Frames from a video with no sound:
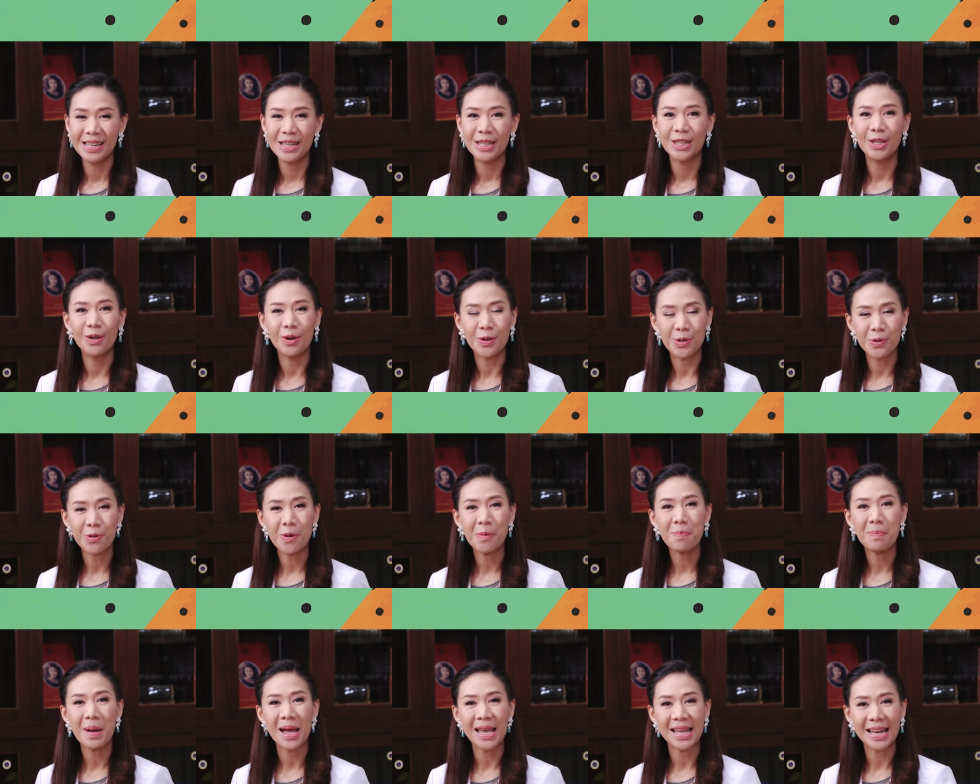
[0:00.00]
โดยทั่ว
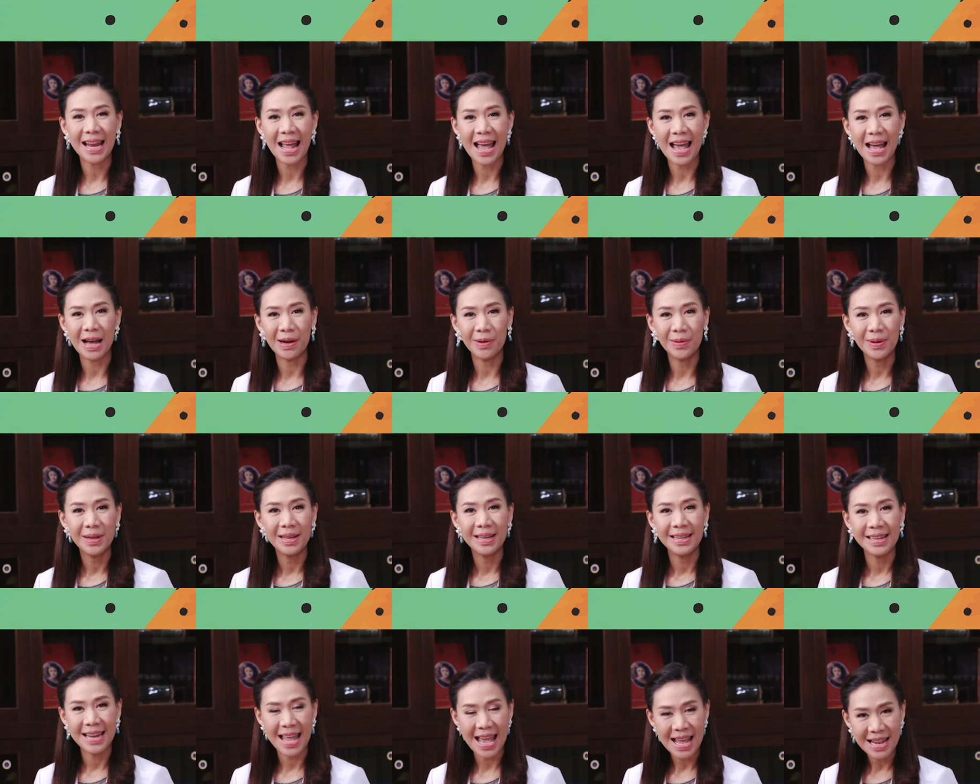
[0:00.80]
ไปแล้ว
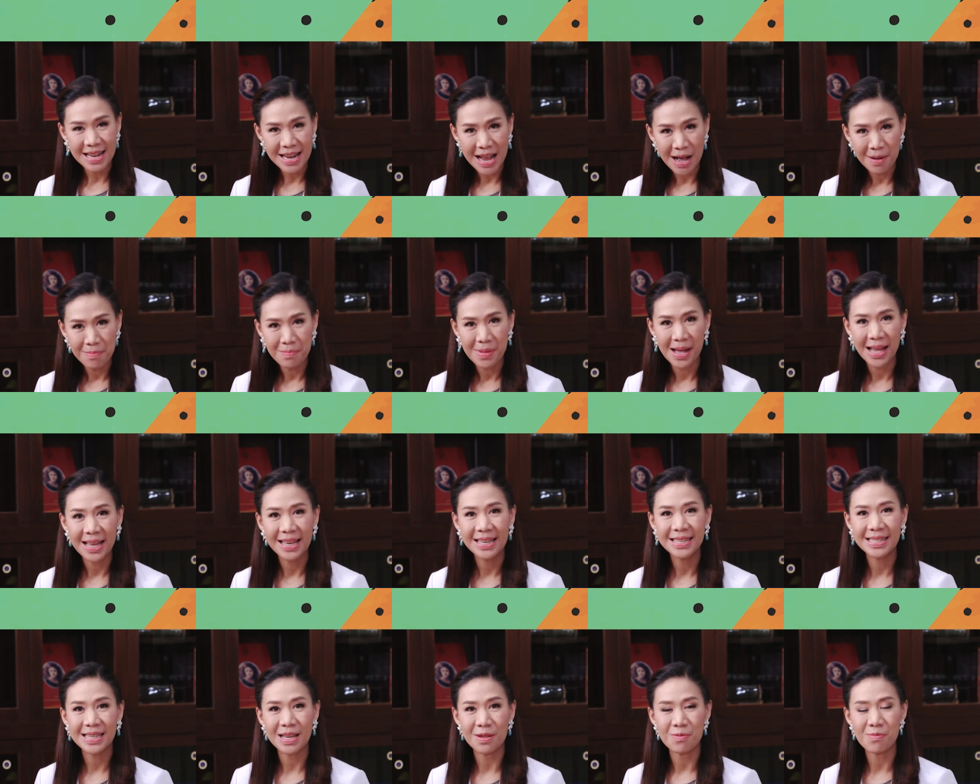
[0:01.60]
แนะนำให้
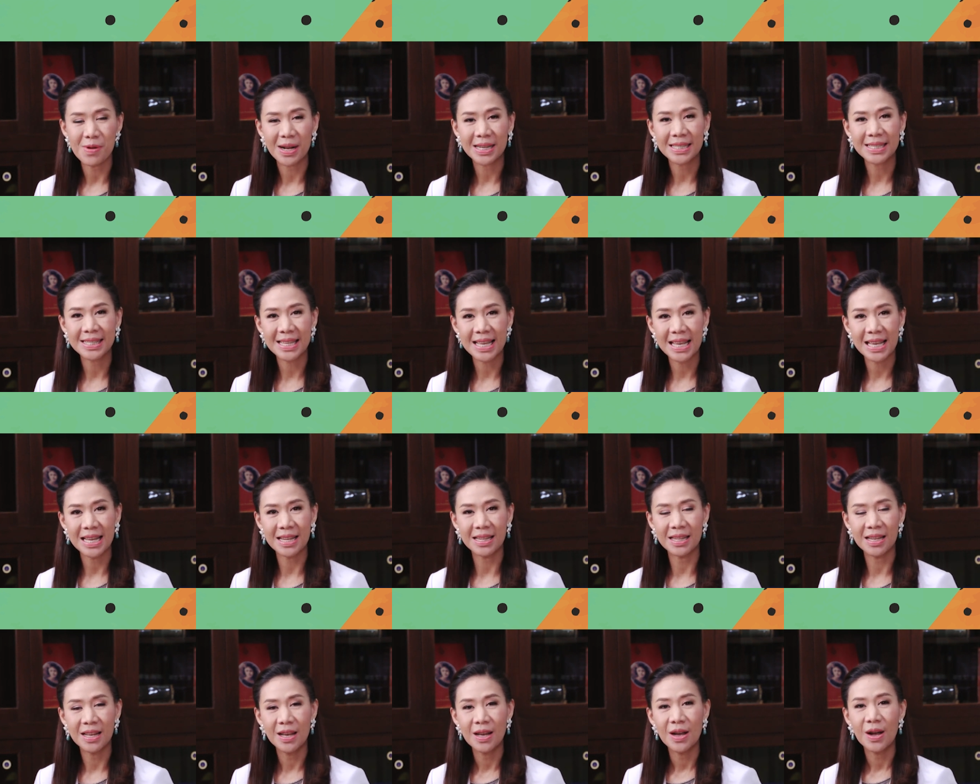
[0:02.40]
ฉีดวัคซีน
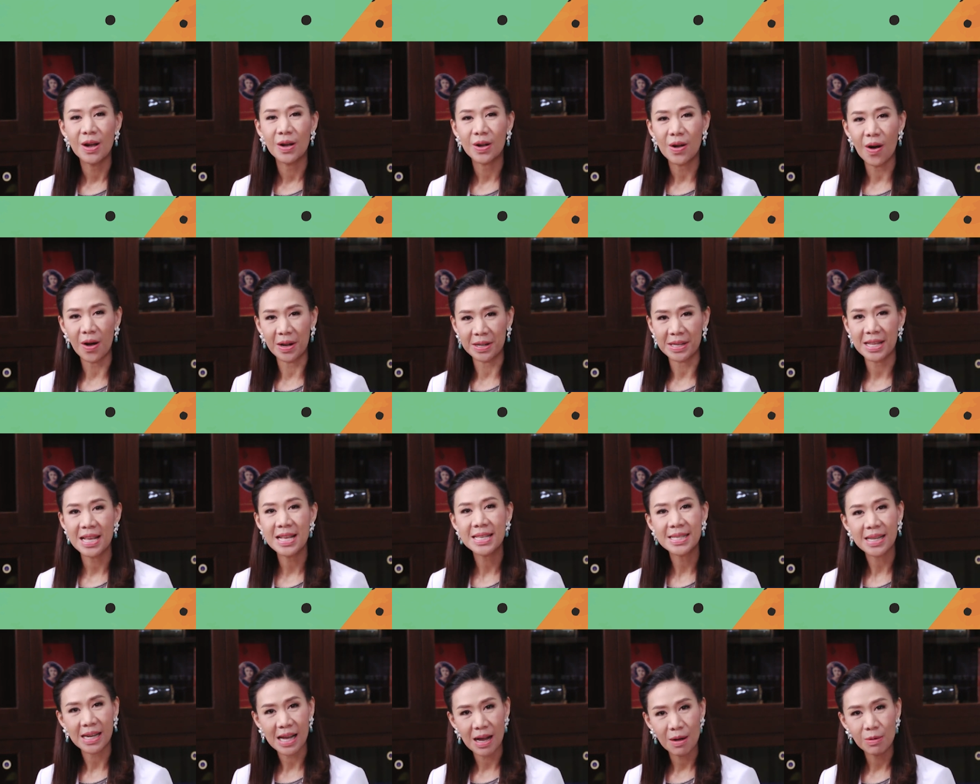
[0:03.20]
ก่อนที่
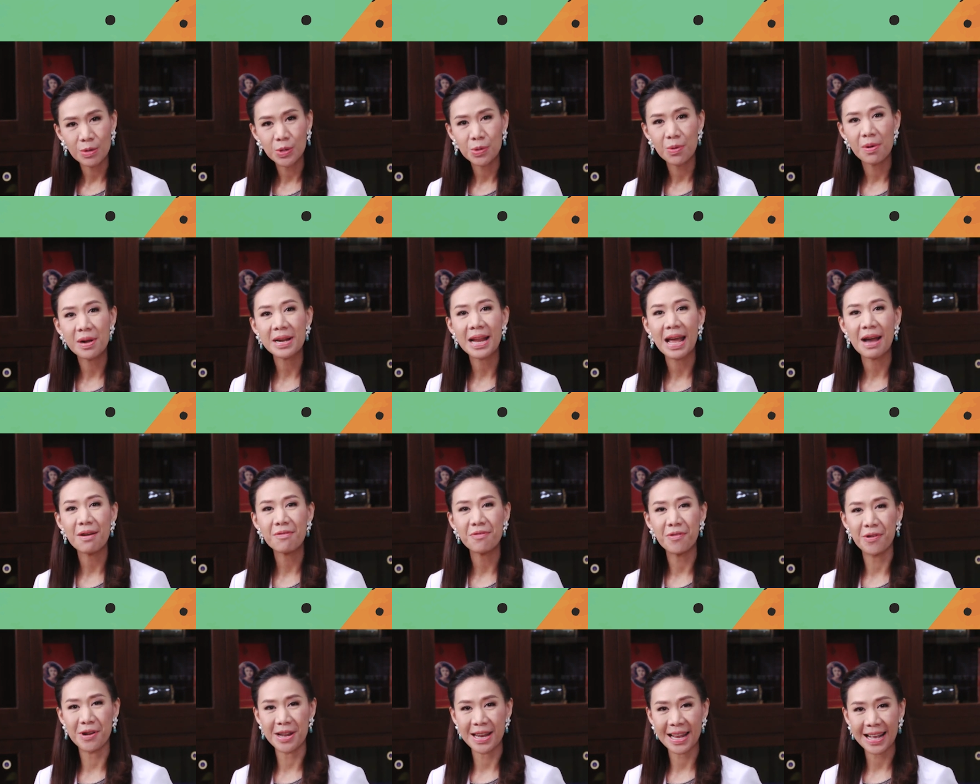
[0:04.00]
จะเข้าช่วงหน้าฝ
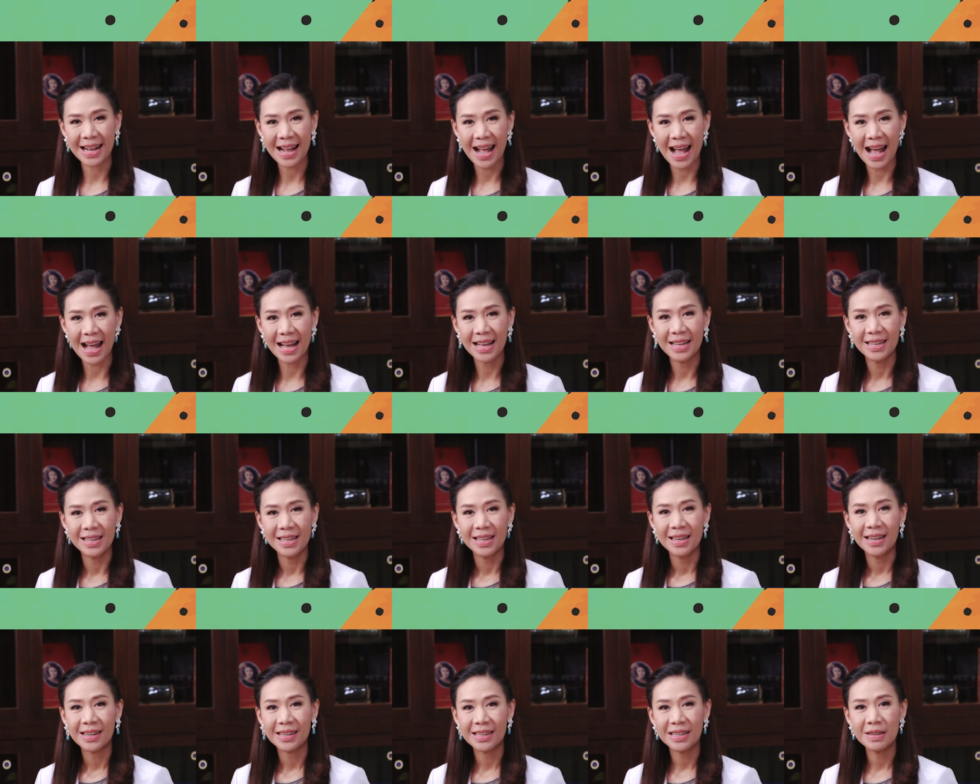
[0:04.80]
นนะคะ
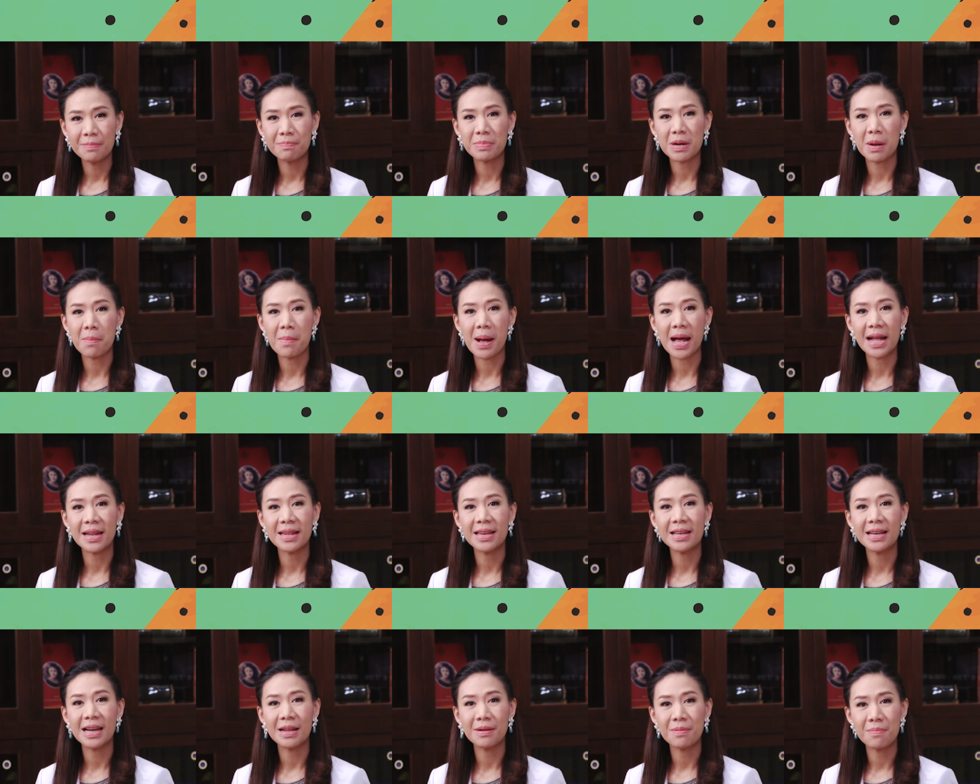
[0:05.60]
คือประมาณ
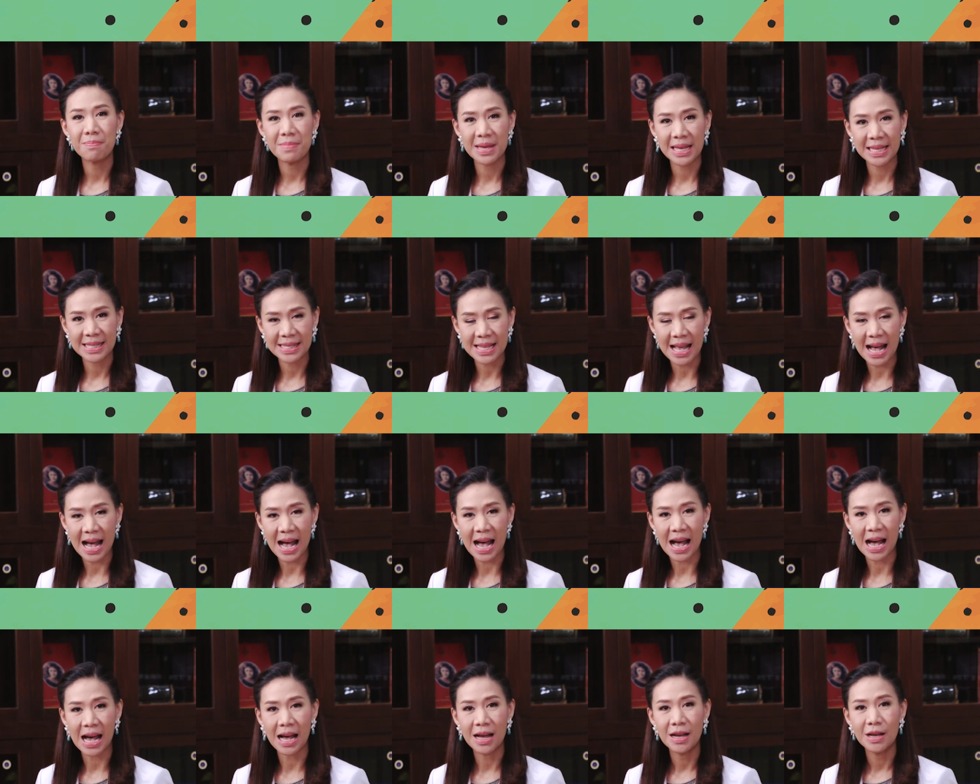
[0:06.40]
เดือนเมษา
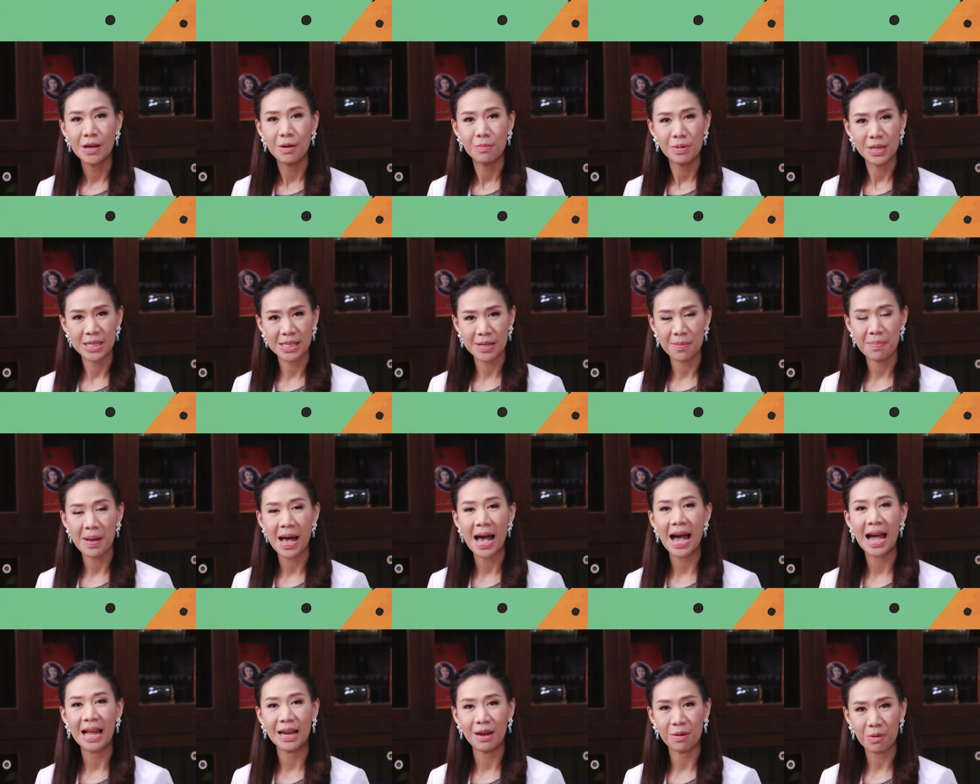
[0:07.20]
พฤษ
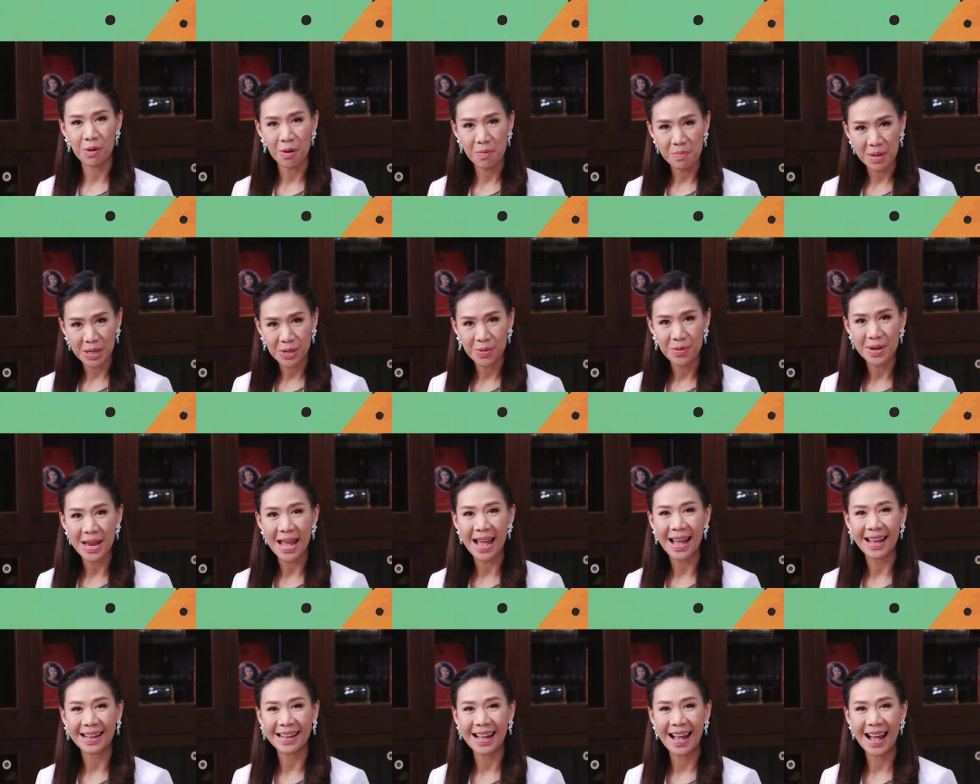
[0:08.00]
ภาแล้วก็มิถุนา
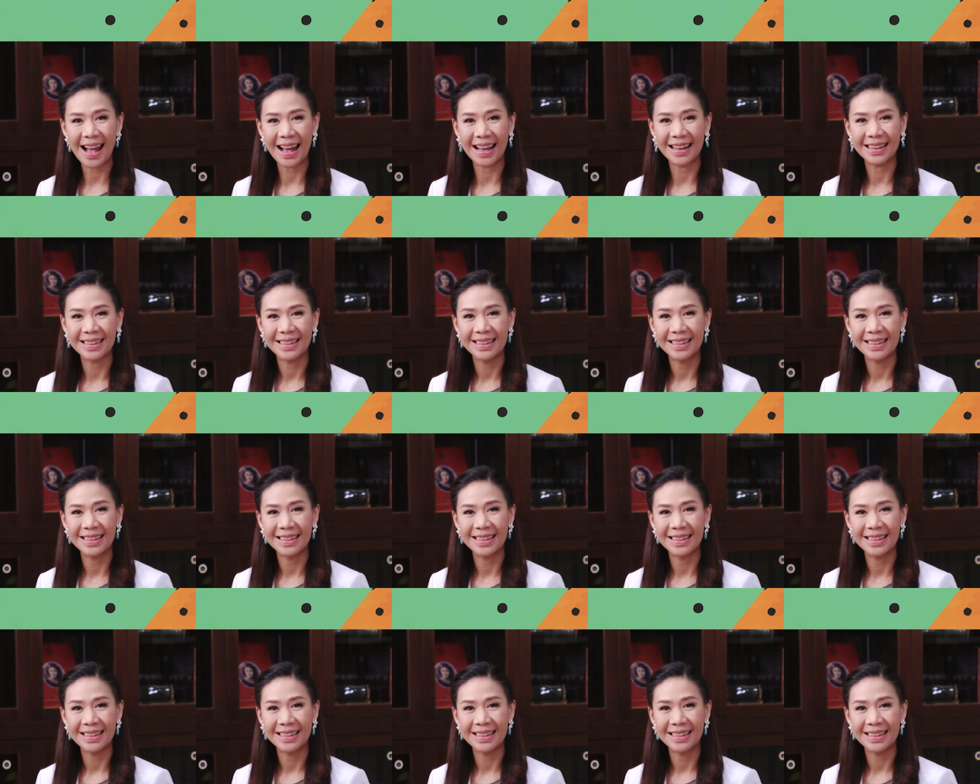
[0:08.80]
ค่ะ